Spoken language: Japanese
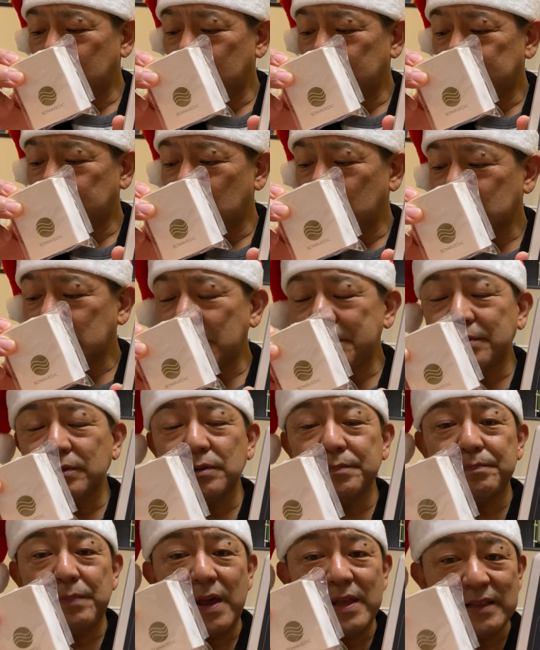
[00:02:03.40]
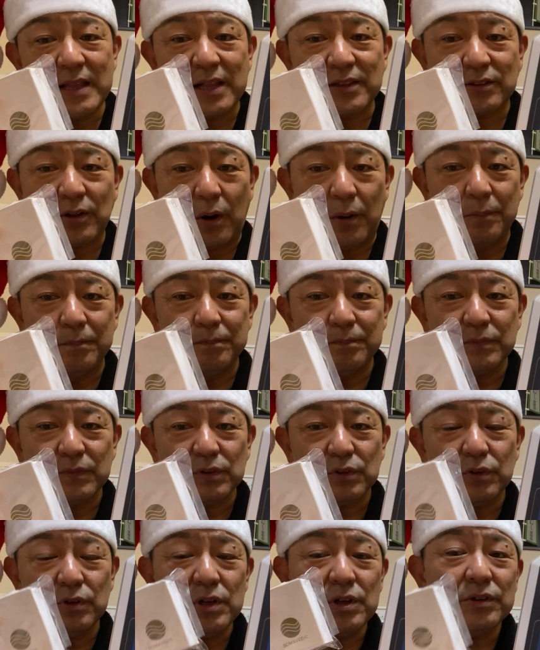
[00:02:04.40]
ポータブルペンダント。
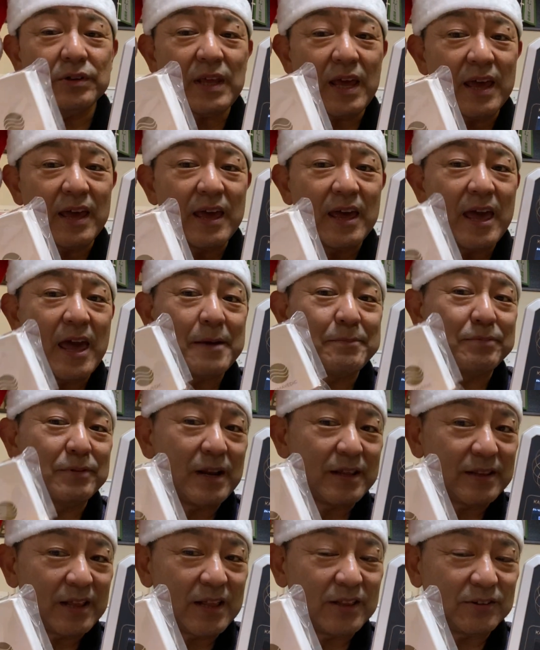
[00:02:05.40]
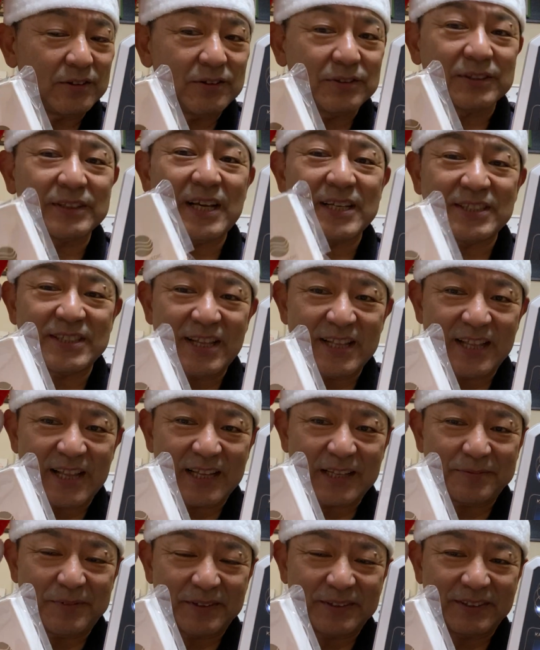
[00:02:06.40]
これをね、えー、プレゼントさせていた
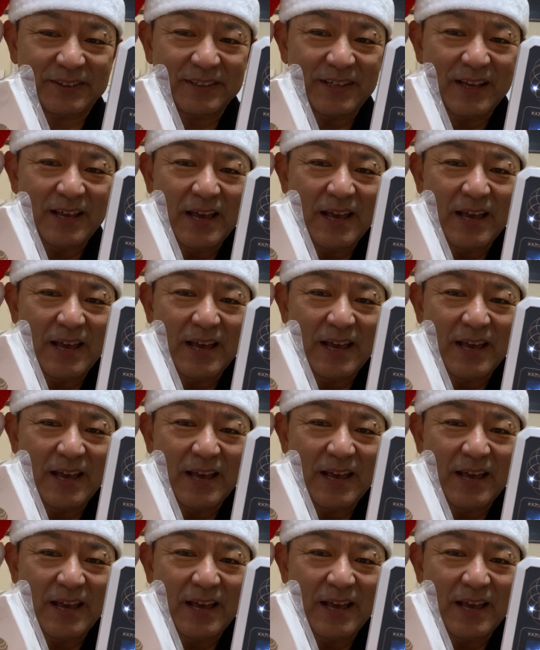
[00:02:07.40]
だきます。